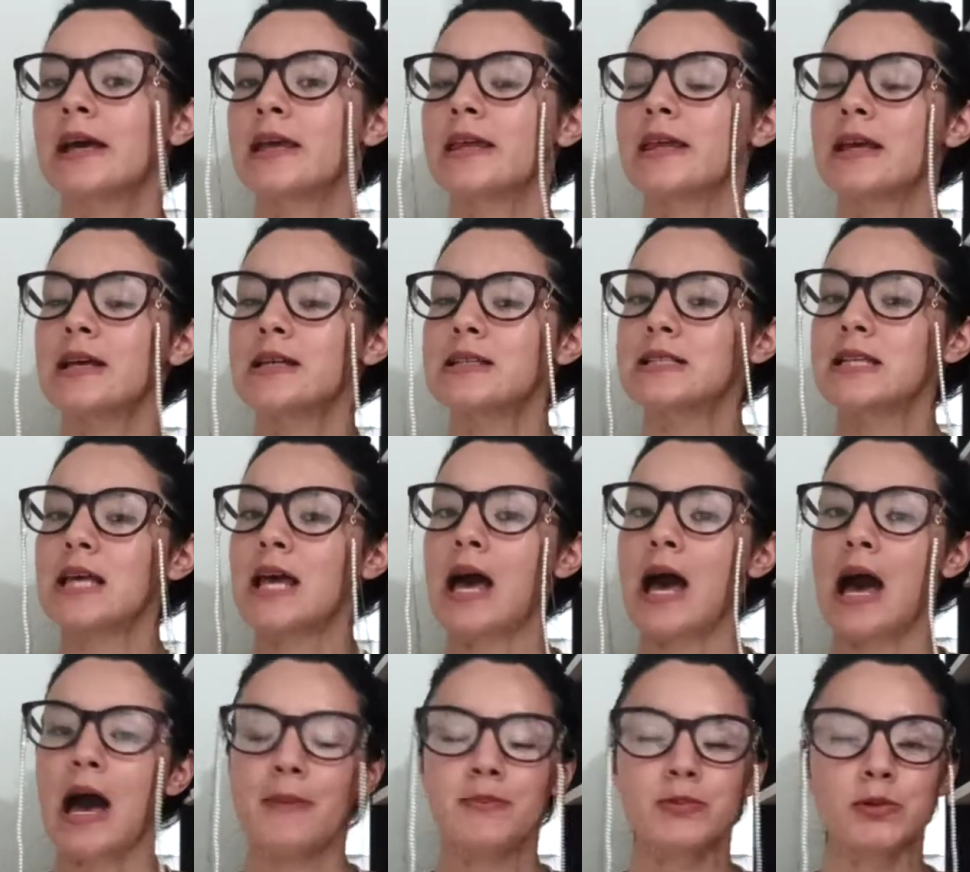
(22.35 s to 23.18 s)
ya sea
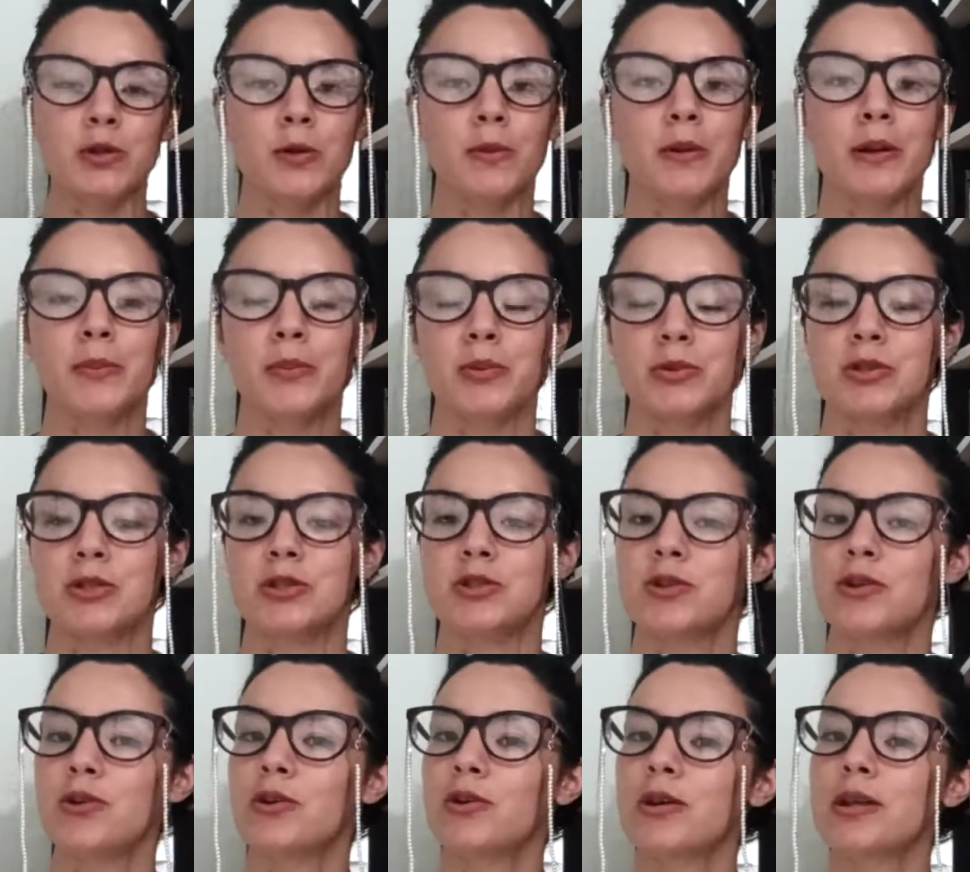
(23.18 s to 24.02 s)
a absolver
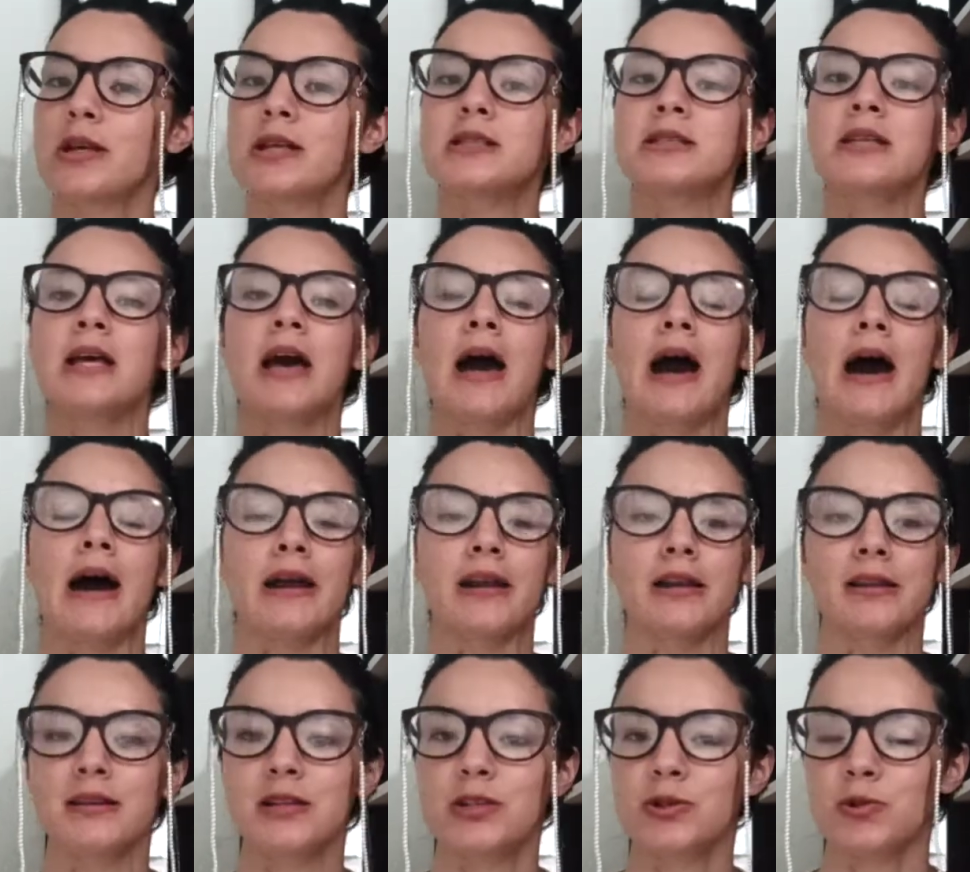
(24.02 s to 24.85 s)
posiciones, a
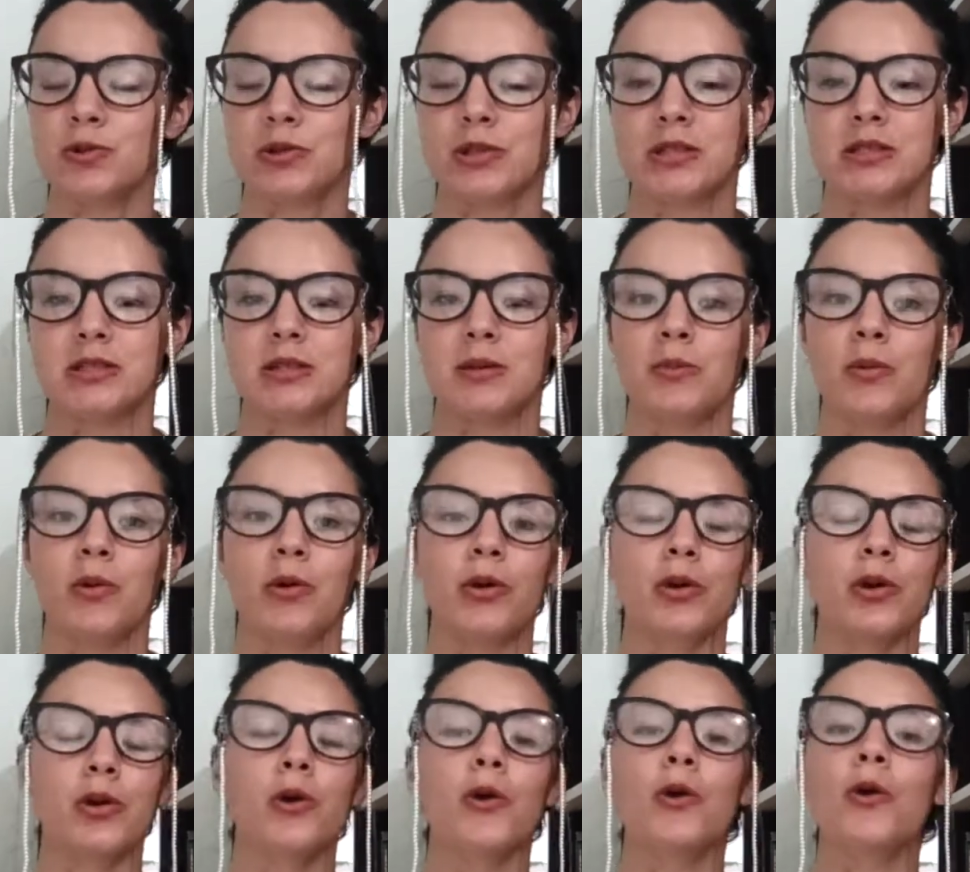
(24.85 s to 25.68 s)
rendir su
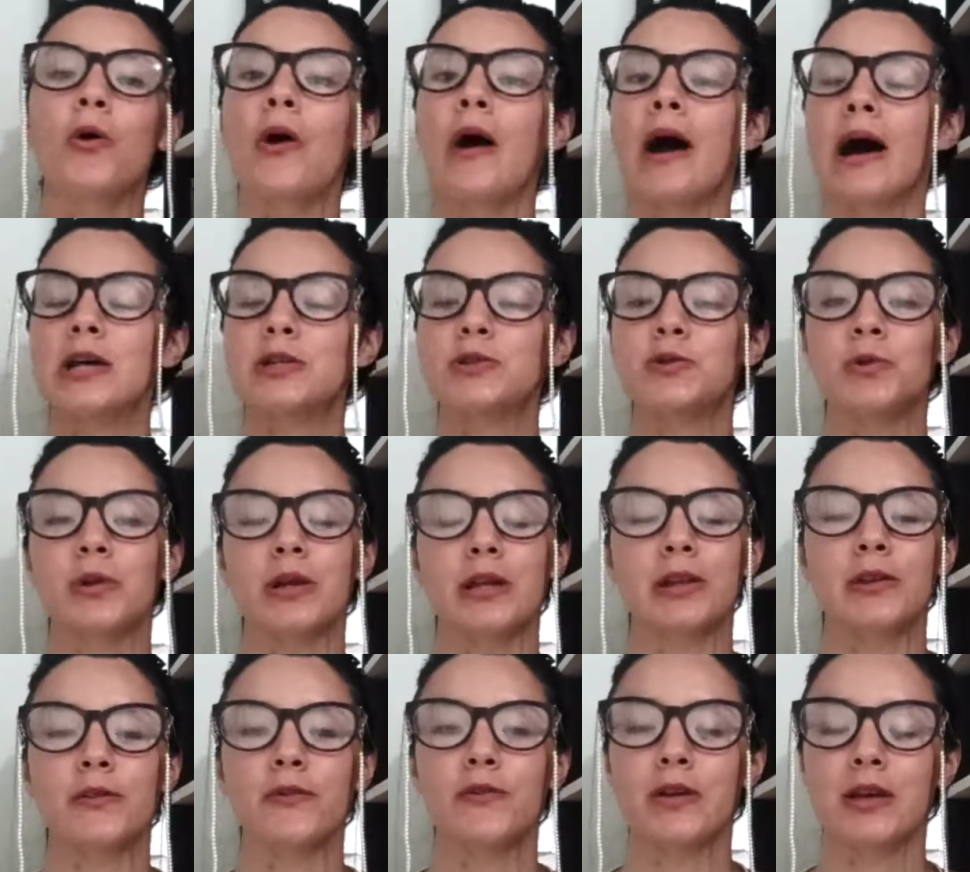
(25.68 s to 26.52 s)
testimonio, a su
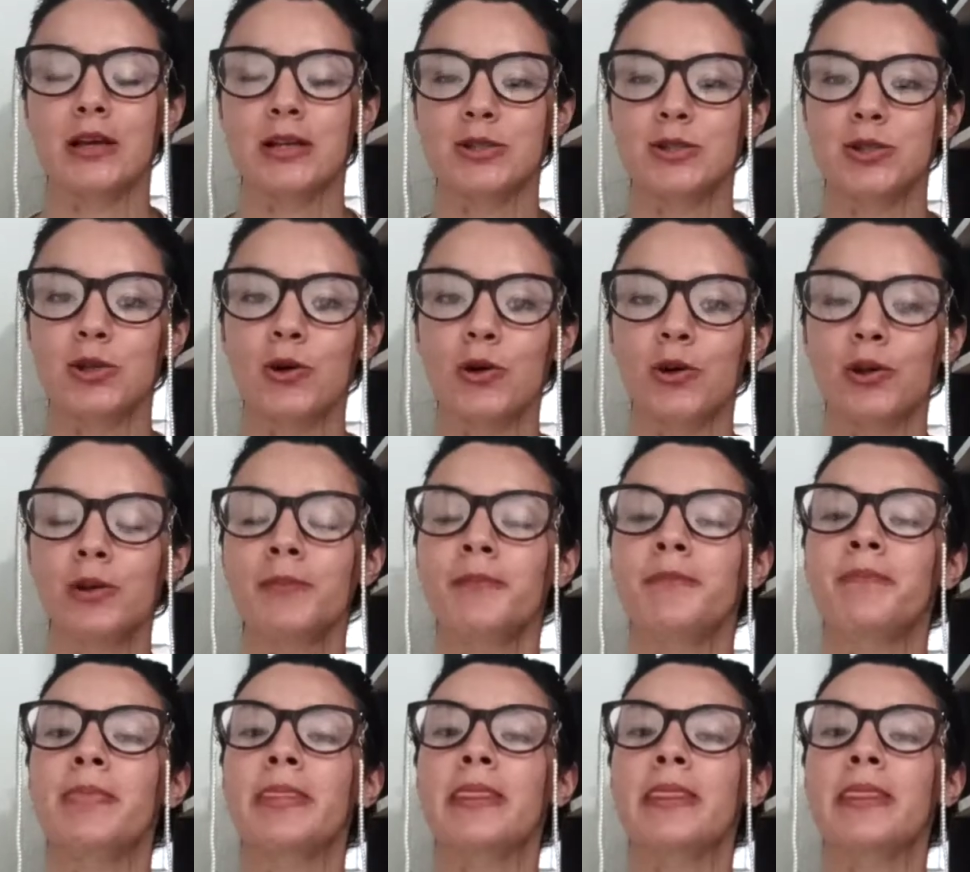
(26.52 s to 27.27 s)
ratificación,